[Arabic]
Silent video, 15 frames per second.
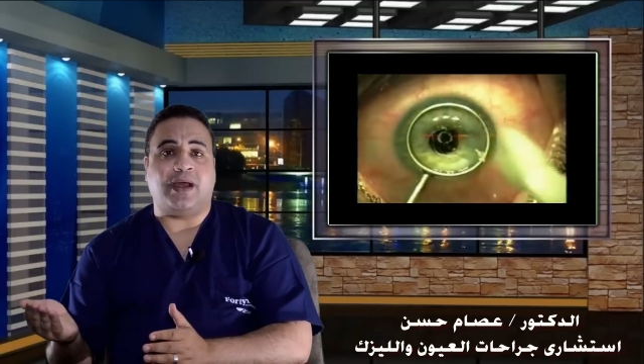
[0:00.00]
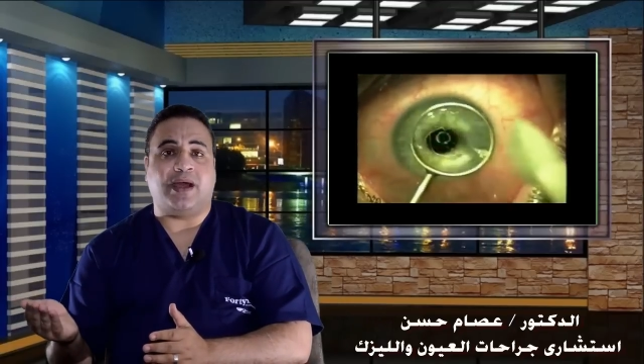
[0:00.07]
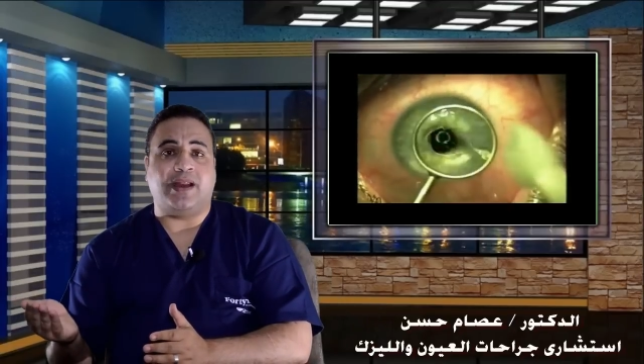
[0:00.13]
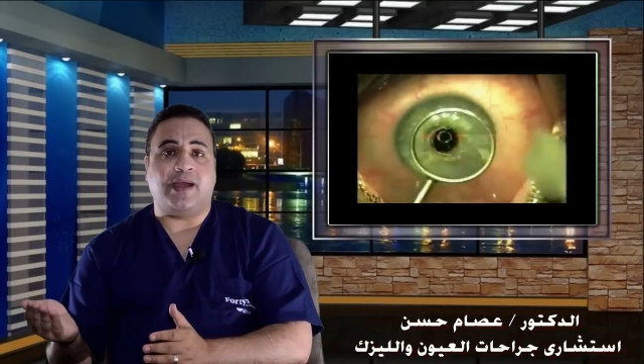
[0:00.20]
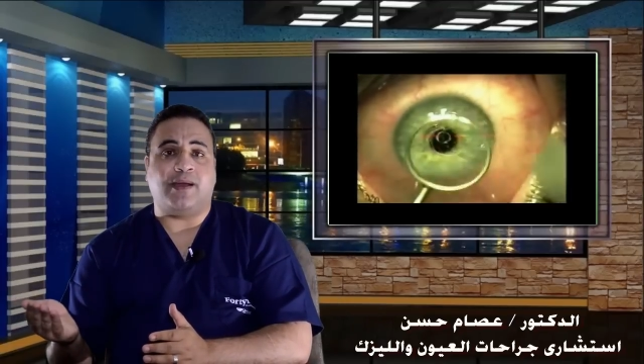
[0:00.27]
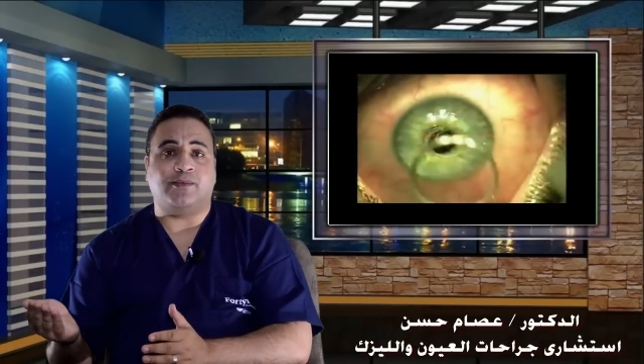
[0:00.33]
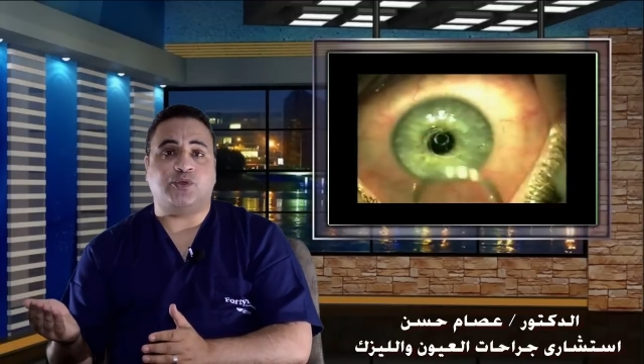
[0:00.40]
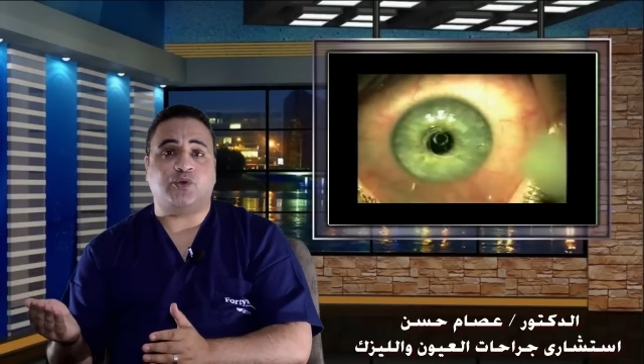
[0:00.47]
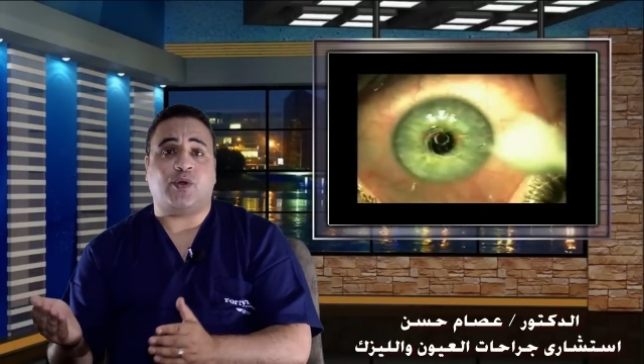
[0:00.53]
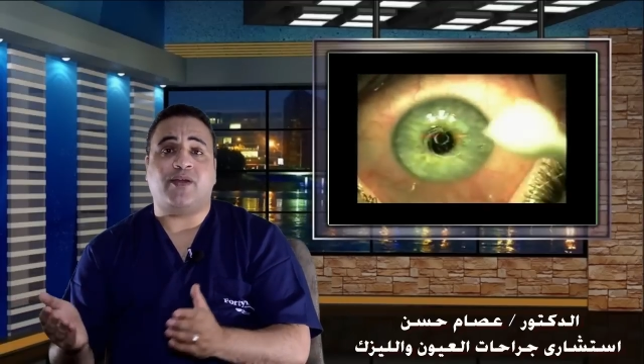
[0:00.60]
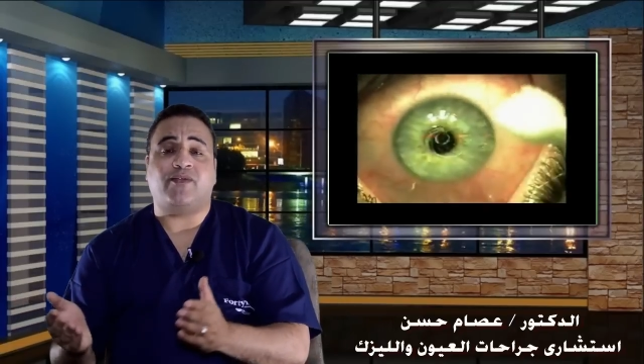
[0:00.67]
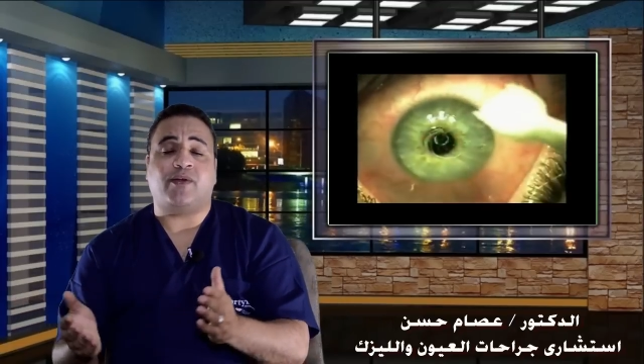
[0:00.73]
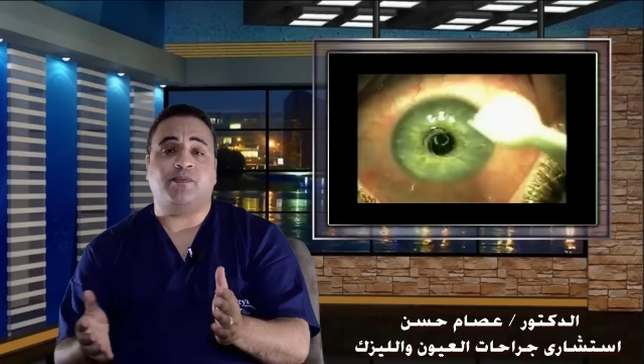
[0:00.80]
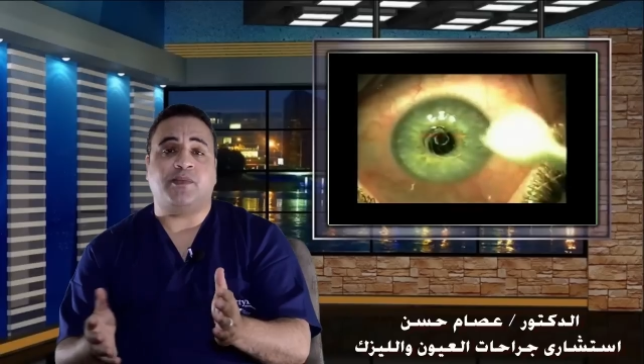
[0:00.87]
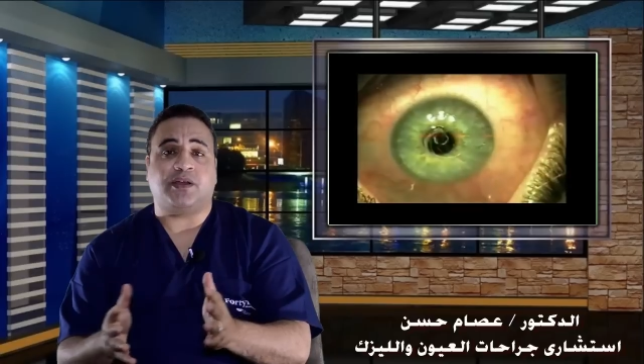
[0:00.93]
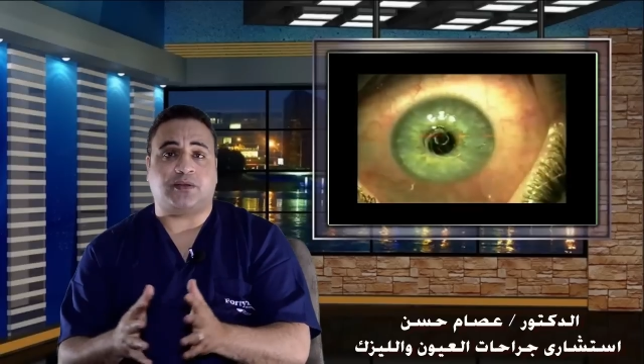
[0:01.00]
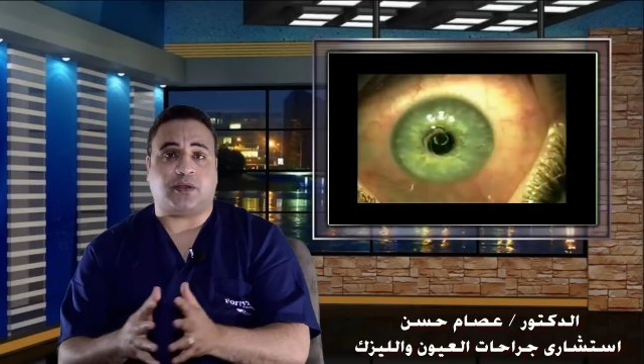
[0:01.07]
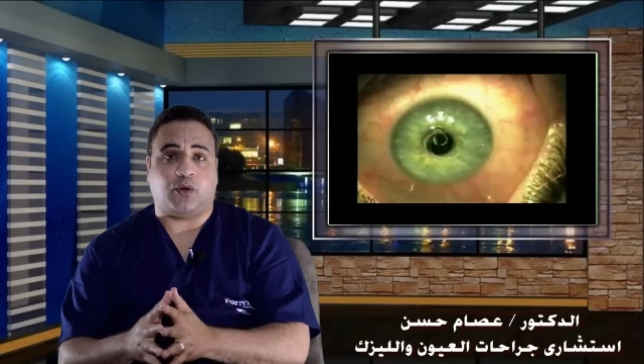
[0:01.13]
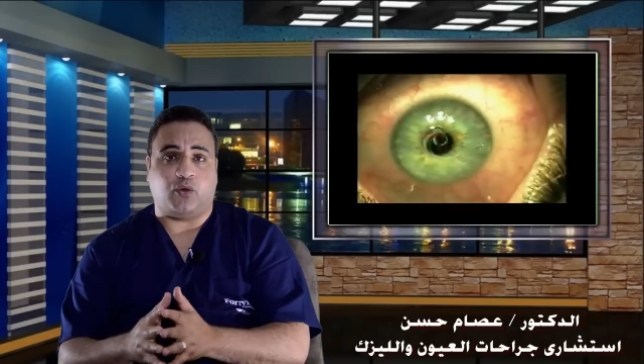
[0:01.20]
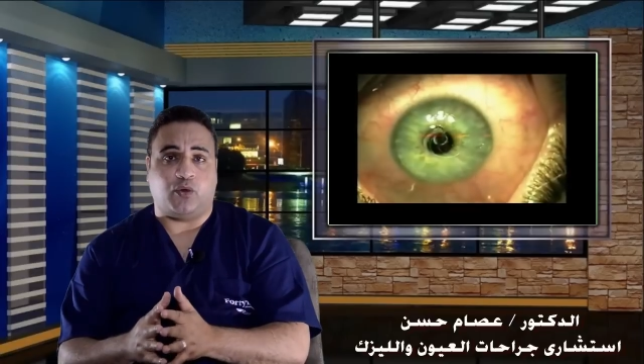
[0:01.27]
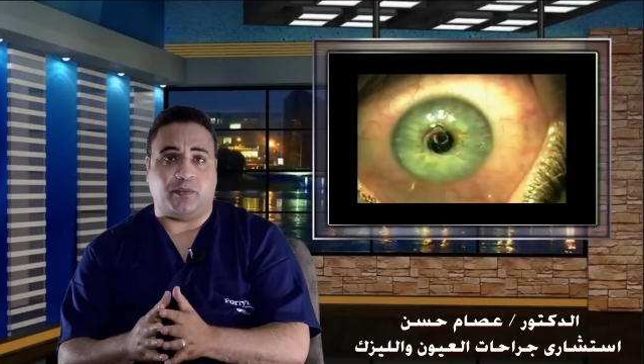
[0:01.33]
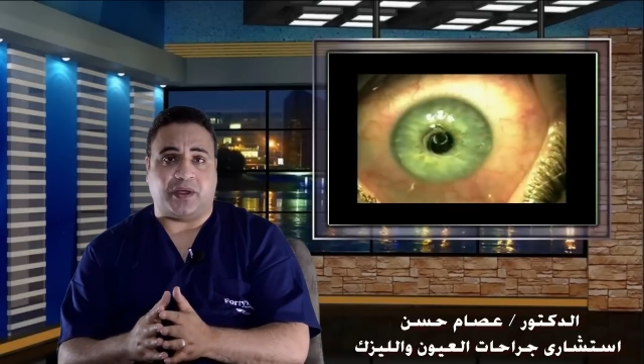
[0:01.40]
عليها من شويه فبنختار
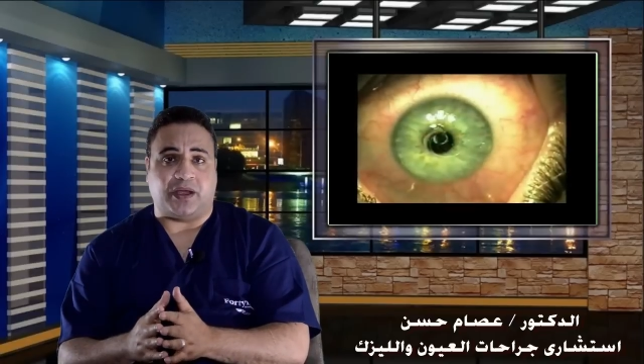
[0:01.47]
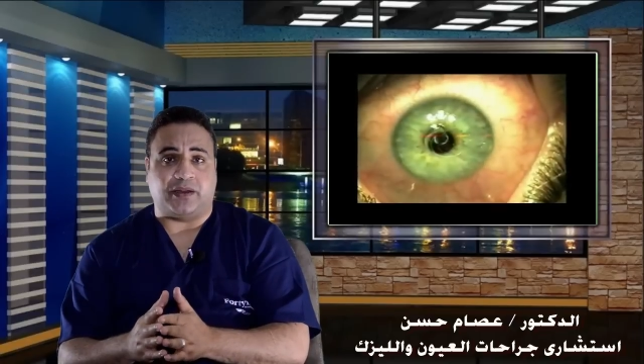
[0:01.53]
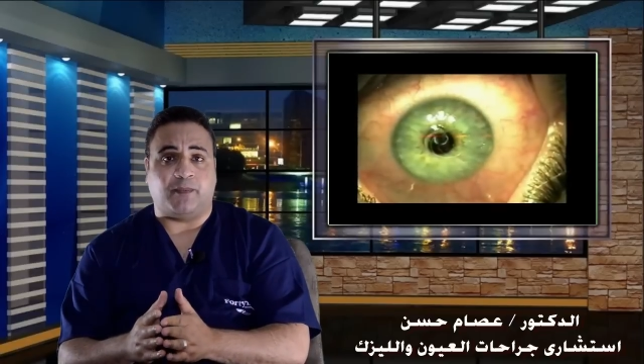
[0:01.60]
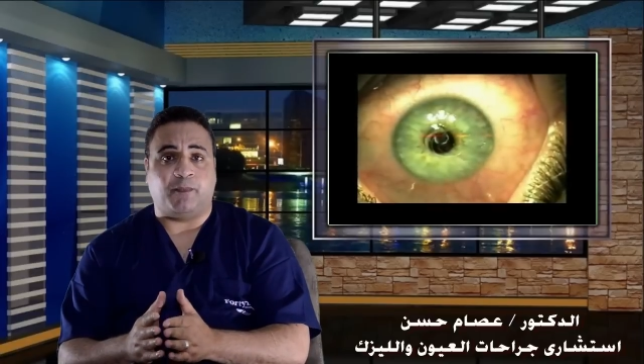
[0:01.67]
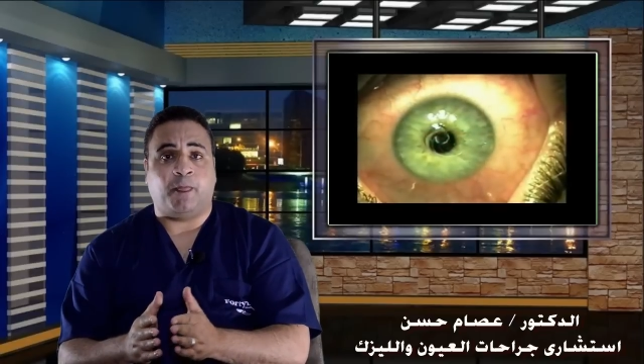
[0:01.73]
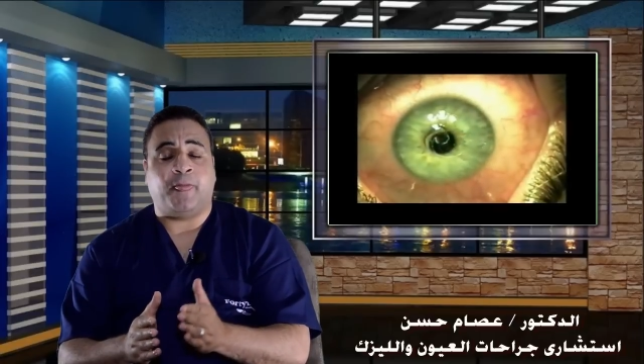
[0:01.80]
لهم كده